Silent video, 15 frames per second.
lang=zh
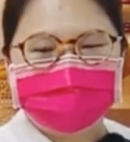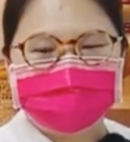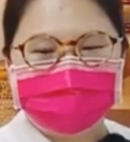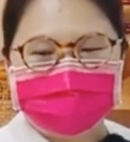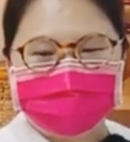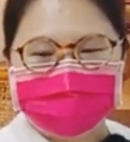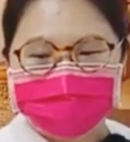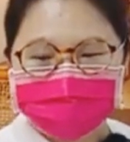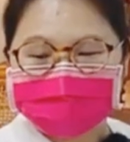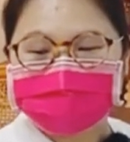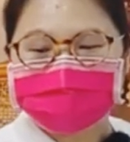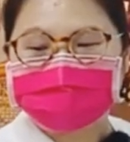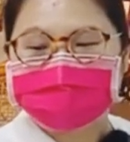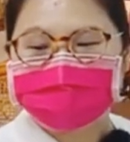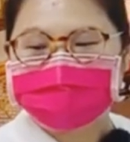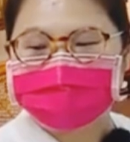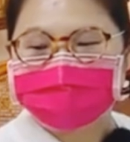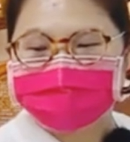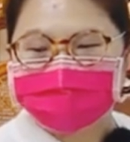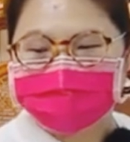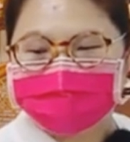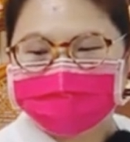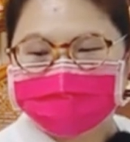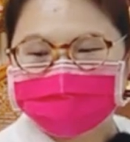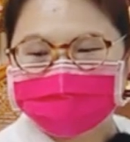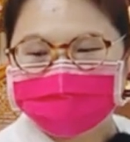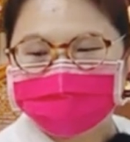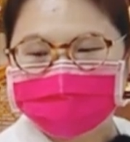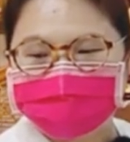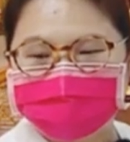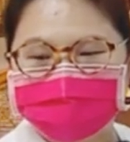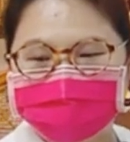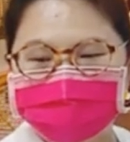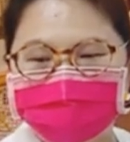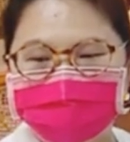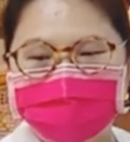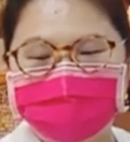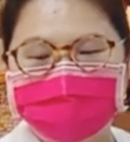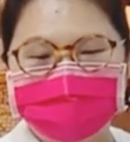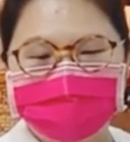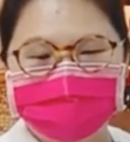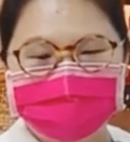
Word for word: 你们要接受我，有没有？